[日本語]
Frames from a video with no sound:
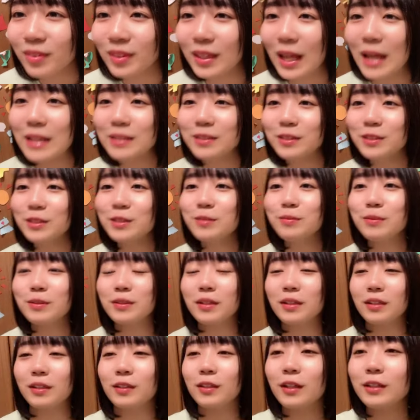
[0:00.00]
誕生日
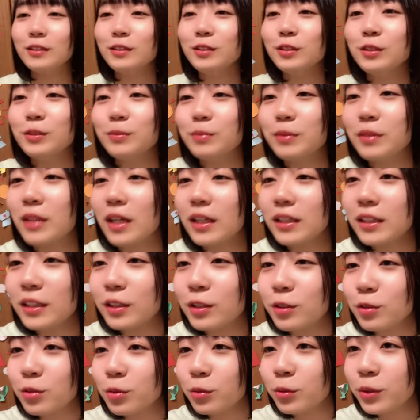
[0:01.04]
の誕生日の秋
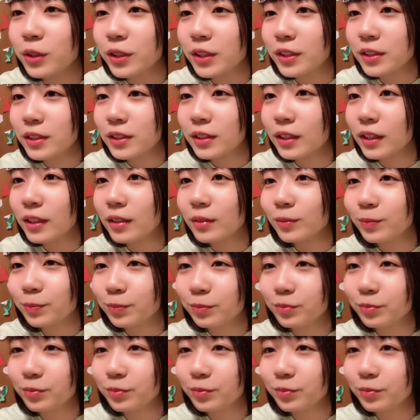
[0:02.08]
ちょっと多いですね